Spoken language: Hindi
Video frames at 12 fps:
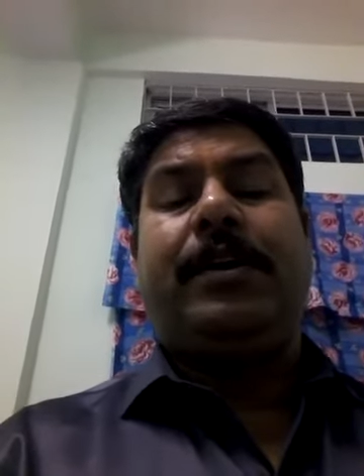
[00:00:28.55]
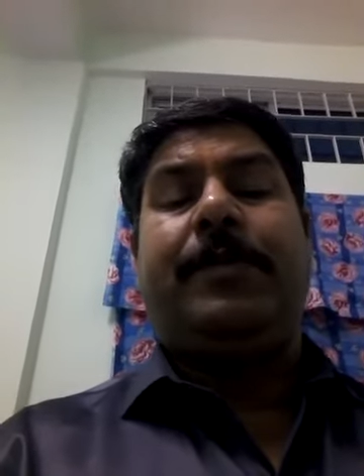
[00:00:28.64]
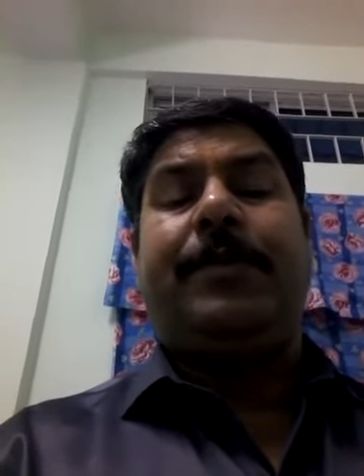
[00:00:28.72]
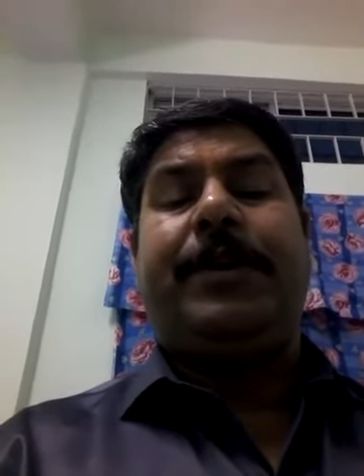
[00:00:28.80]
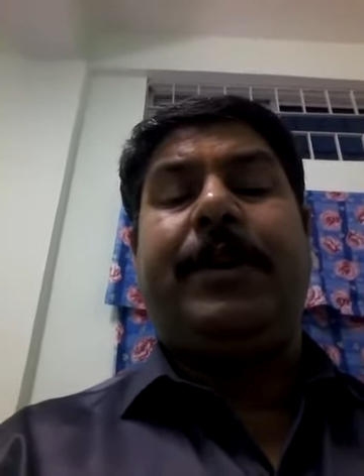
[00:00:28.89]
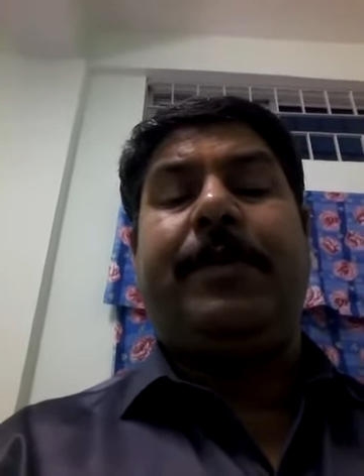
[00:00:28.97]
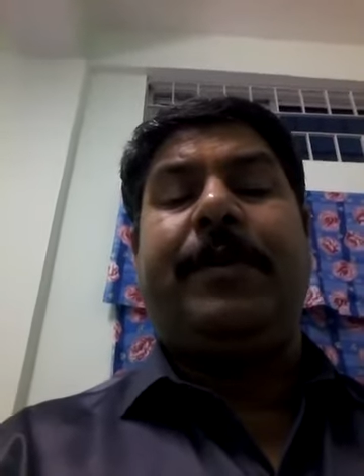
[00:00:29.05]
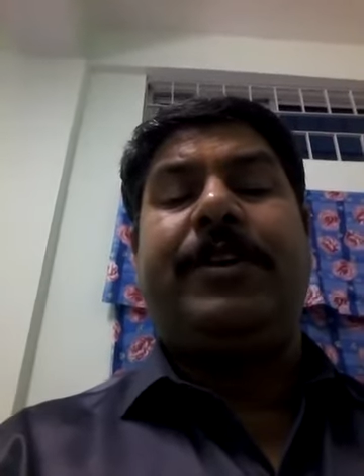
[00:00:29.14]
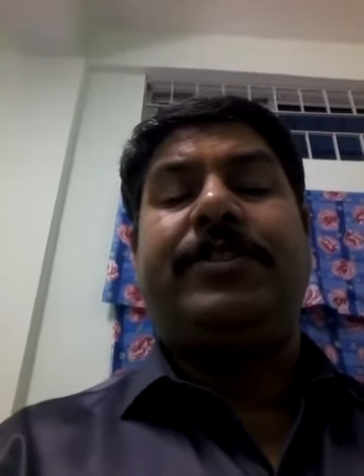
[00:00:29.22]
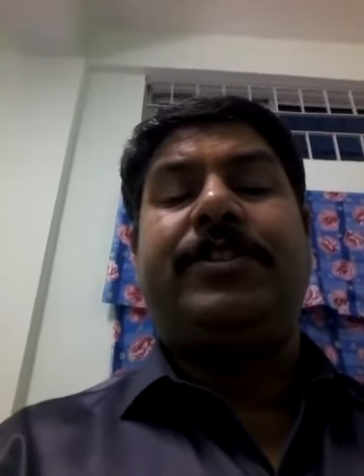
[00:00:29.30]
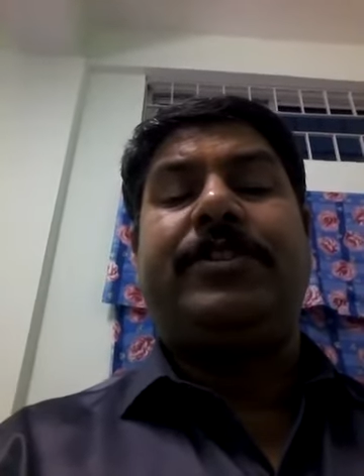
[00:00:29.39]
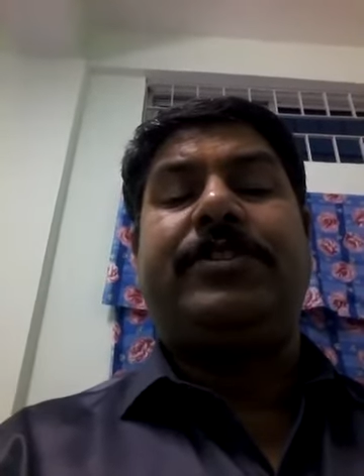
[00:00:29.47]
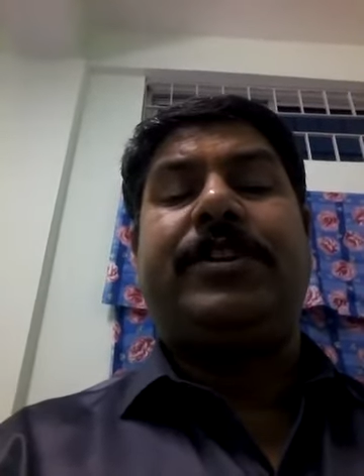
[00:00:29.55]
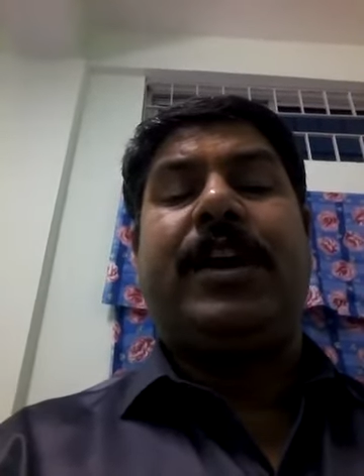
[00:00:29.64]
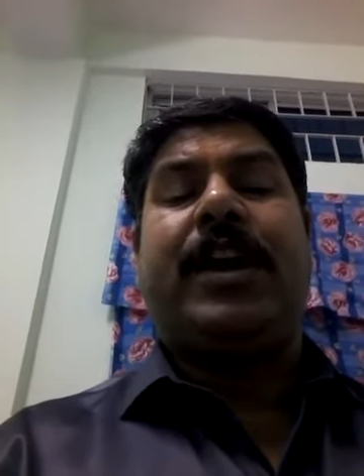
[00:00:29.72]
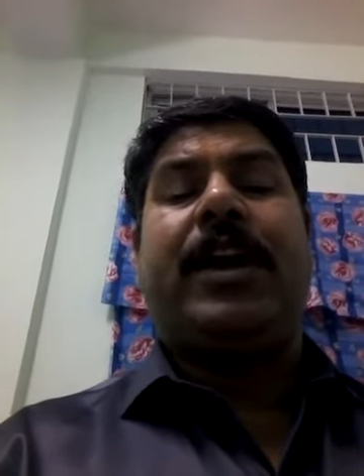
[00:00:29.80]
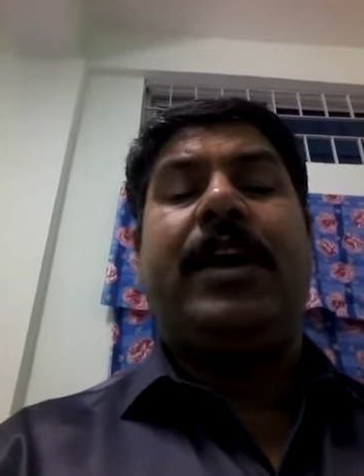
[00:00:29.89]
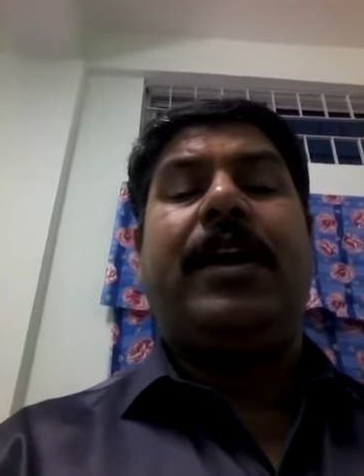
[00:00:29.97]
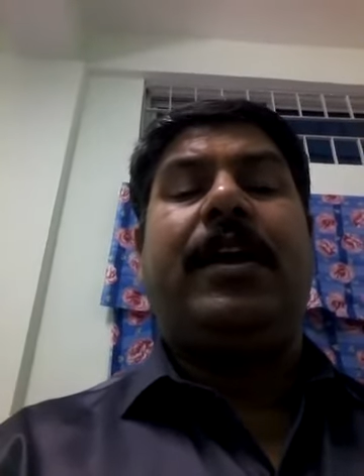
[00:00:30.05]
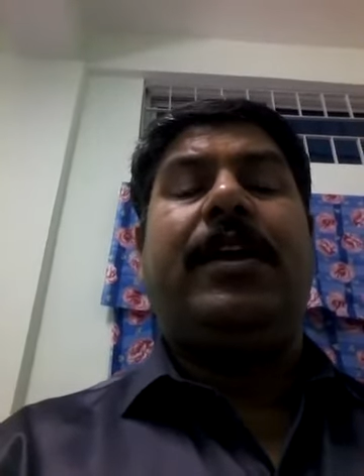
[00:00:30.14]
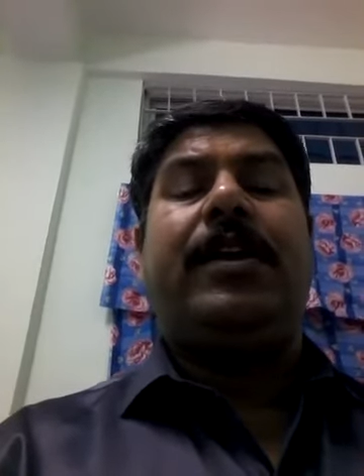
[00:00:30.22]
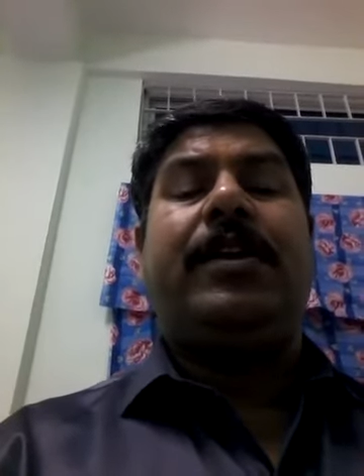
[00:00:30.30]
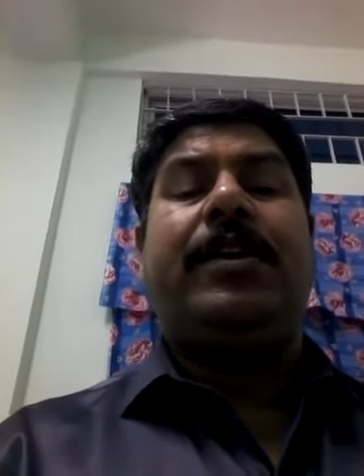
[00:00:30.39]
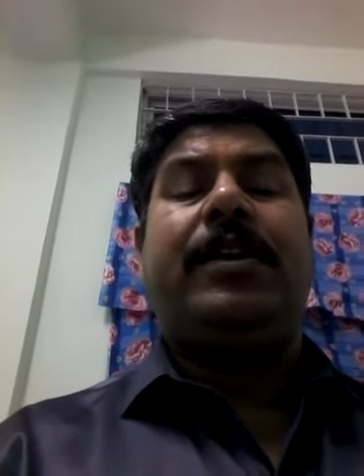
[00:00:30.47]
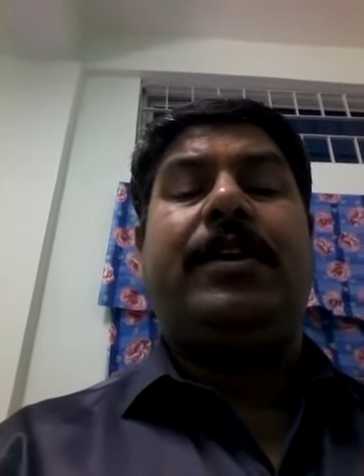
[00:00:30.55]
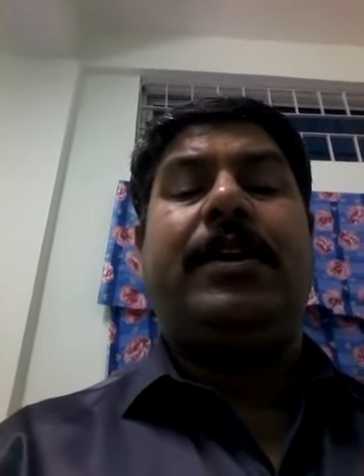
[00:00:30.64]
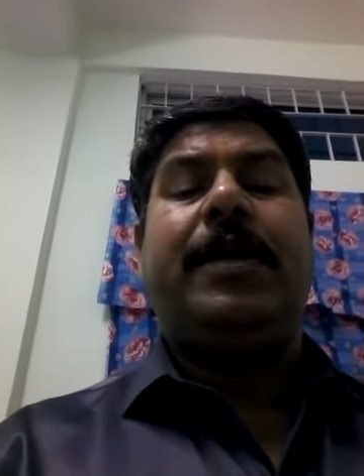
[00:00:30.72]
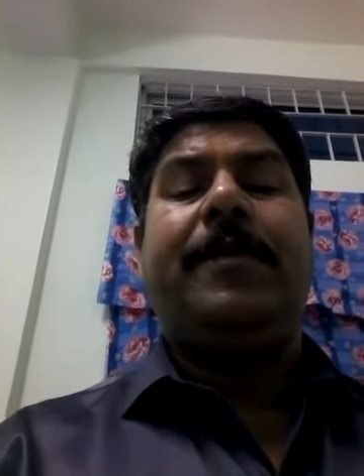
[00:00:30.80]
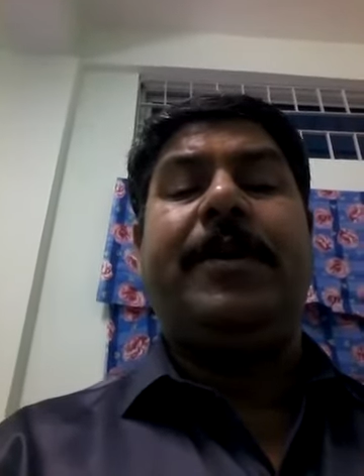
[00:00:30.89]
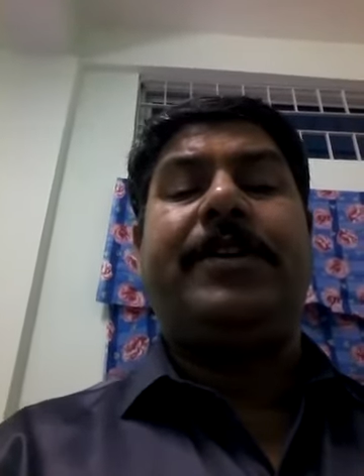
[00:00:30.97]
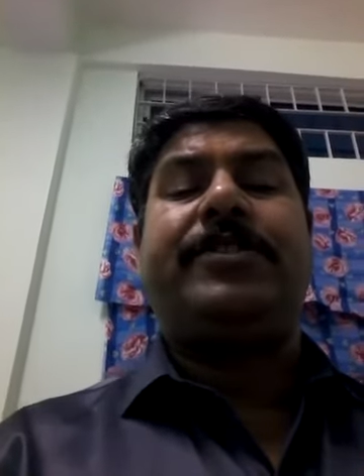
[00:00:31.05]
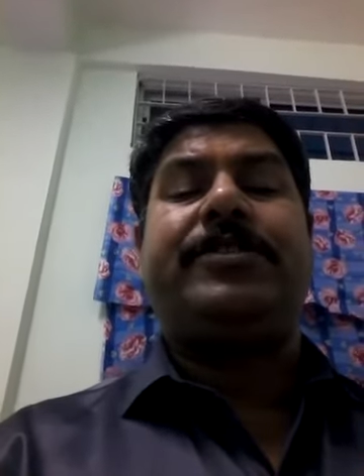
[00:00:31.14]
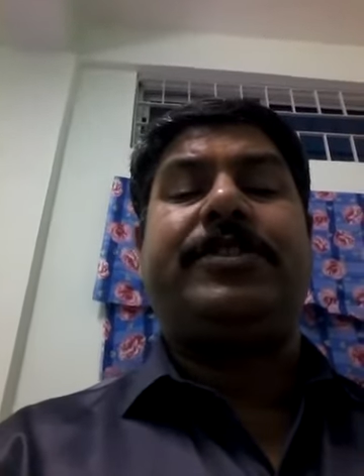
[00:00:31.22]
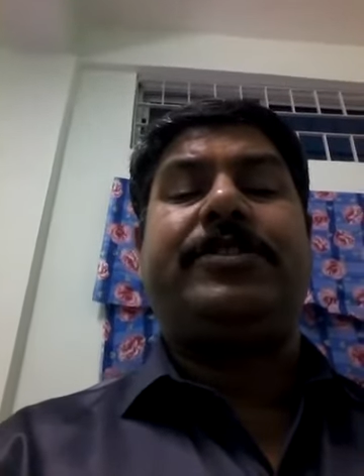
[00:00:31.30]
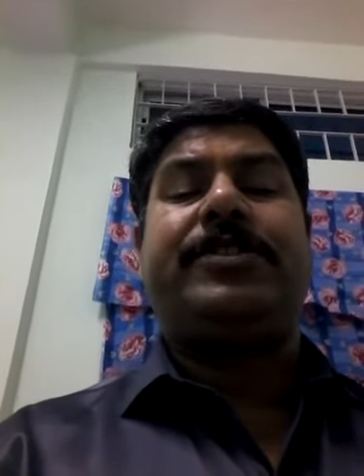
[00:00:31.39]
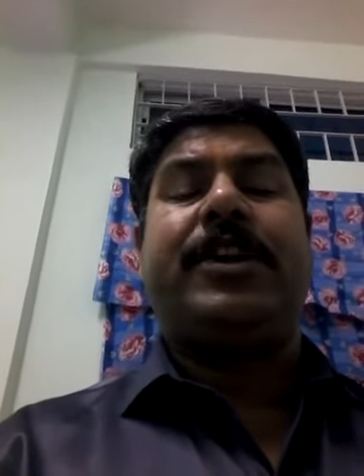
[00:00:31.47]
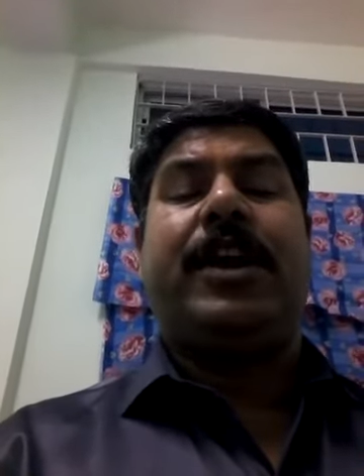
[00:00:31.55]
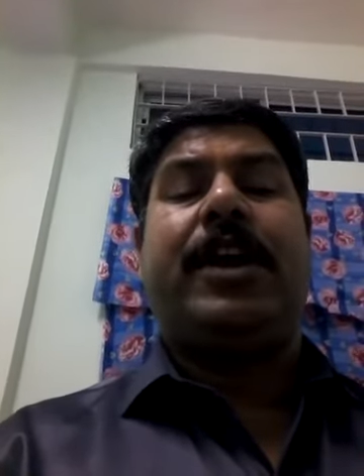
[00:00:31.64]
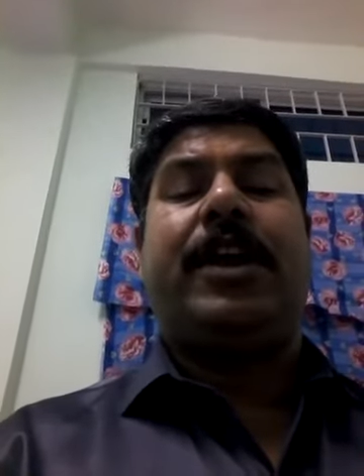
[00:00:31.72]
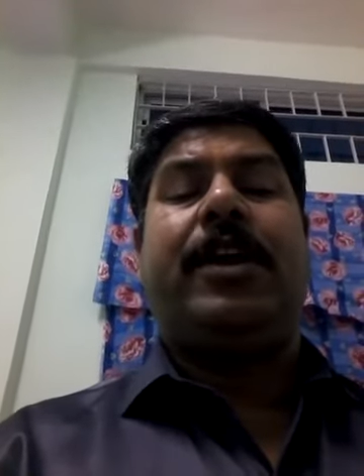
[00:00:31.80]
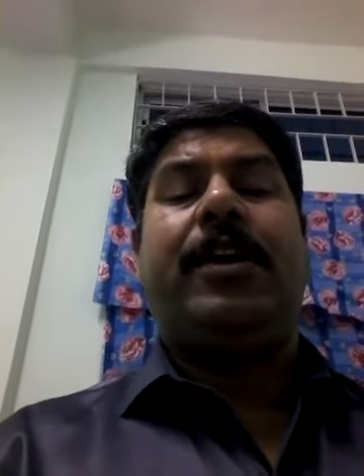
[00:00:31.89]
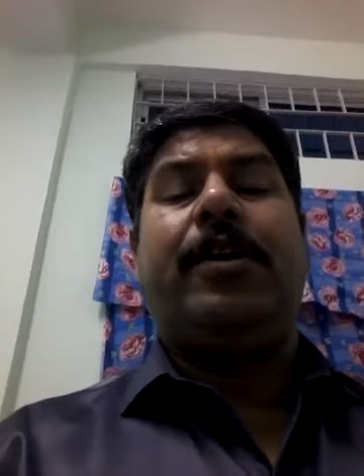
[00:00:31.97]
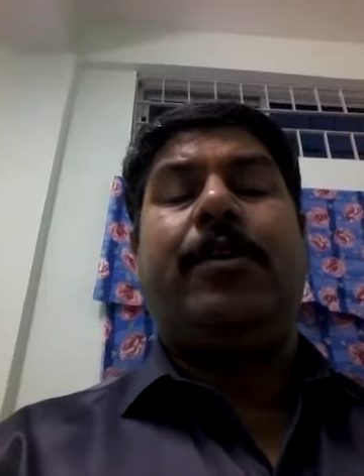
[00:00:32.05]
इपिडेमिक डिसीज क्या है इंडेमिक डिसीज क्या है